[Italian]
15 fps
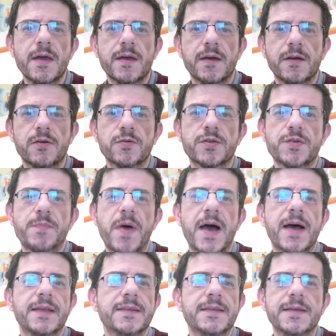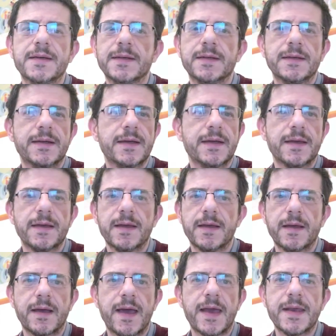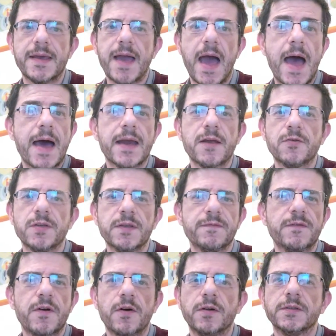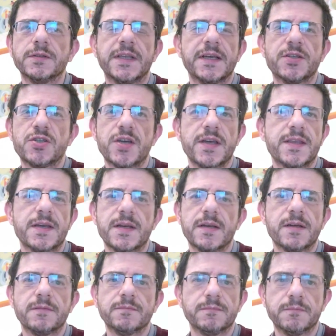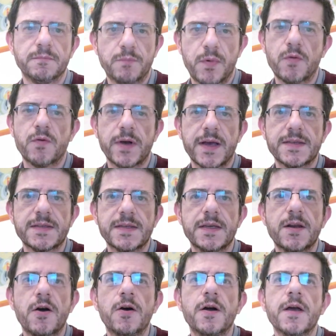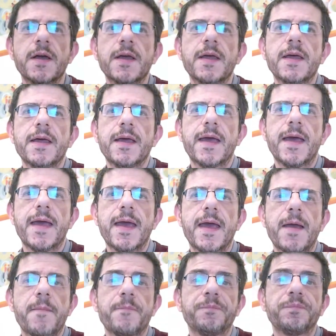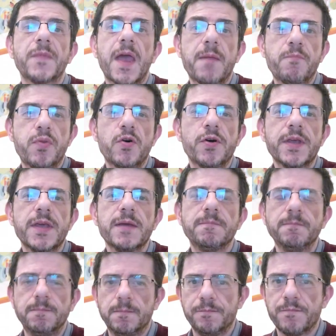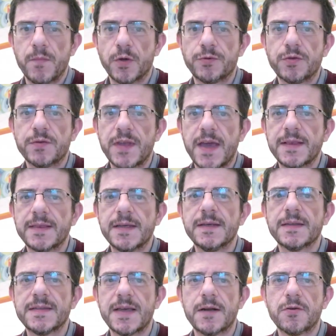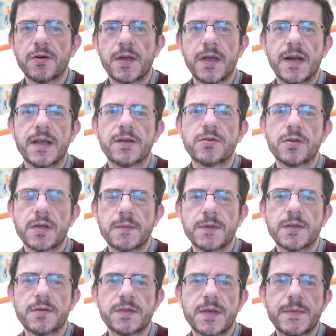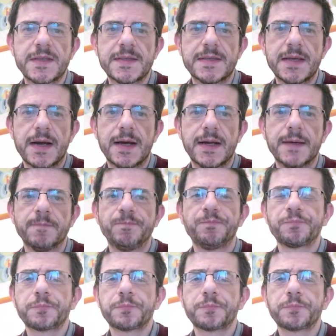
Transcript: Launchpad, e eh, caricare ogni volta, eccetera, era un po' un casino. E, ehm, e poi molti utenti sanno che l'aggiornamento semestrale